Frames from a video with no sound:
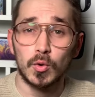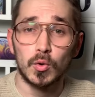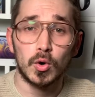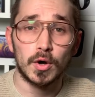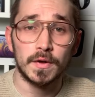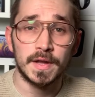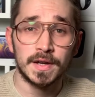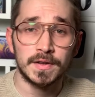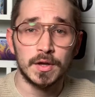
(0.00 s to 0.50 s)
euros
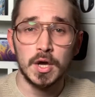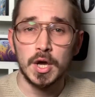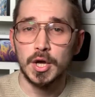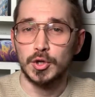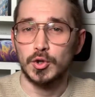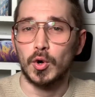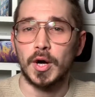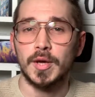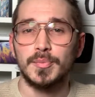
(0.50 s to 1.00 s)
en Inde,
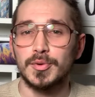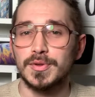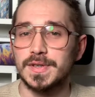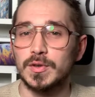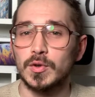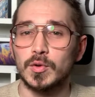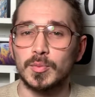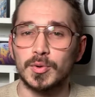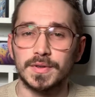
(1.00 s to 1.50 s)
il y aura une
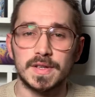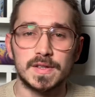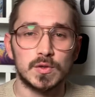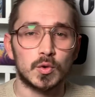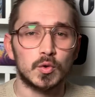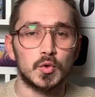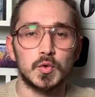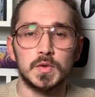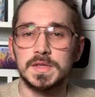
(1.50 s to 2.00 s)
petite
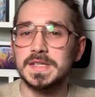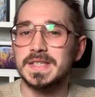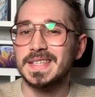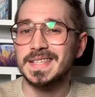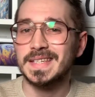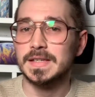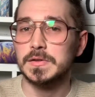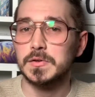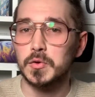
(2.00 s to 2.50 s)
augmentation de
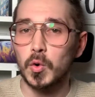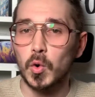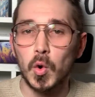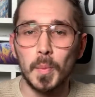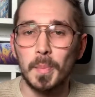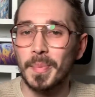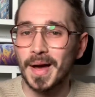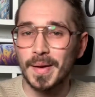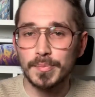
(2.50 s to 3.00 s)
10-15
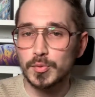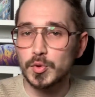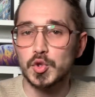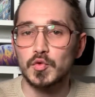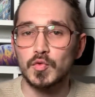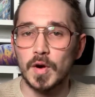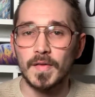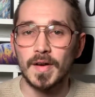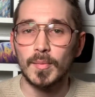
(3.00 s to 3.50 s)
euros, pas plus,
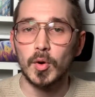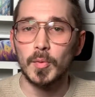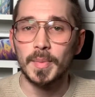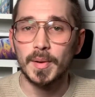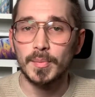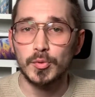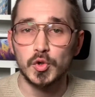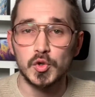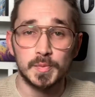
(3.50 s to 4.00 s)
je vois vraiment
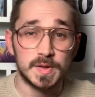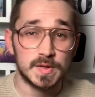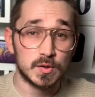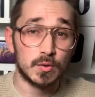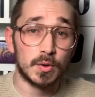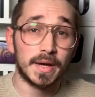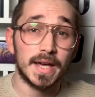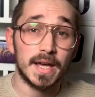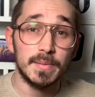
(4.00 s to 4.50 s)
pas plus,
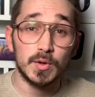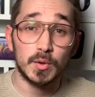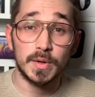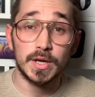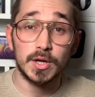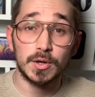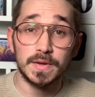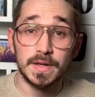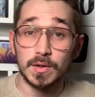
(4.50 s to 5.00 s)
parce que Realme, on
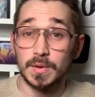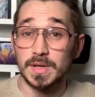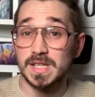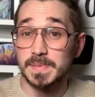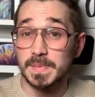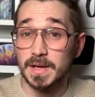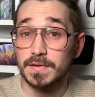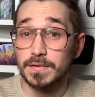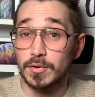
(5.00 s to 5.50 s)
les connaît dans les
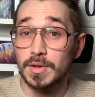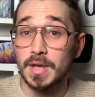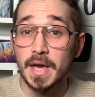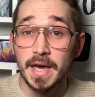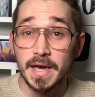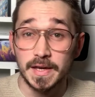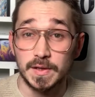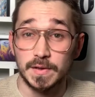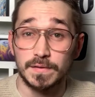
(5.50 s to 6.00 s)
smartphones,
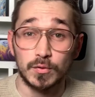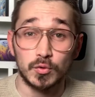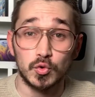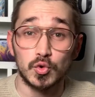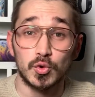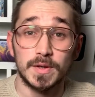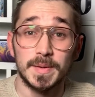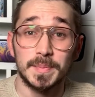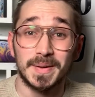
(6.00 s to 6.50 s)
ils font
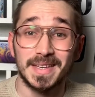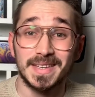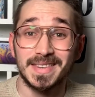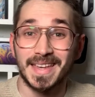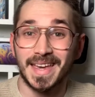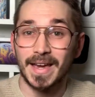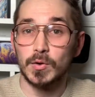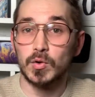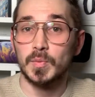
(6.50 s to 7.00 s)
toujours des prix
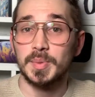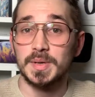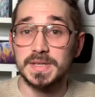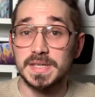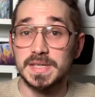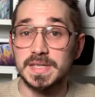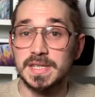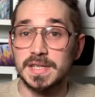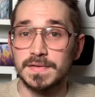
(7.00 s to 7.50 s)
très
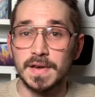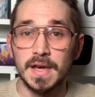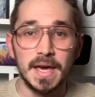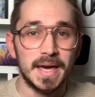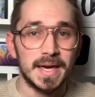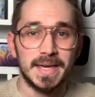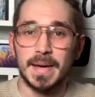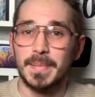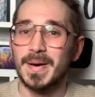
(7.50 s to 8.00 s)
compétitifs,
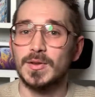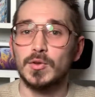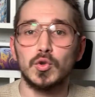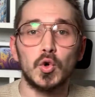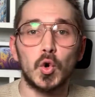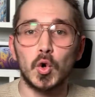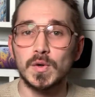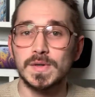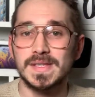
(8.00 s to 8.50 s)
il n'y a pas de
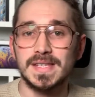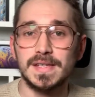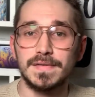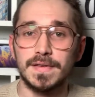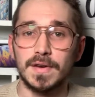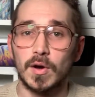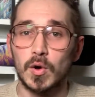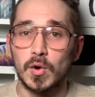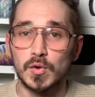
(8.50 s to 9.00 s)
grosse
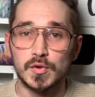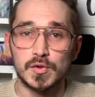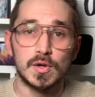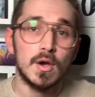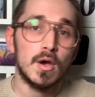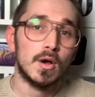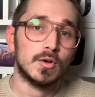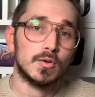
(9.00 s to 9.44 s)
différence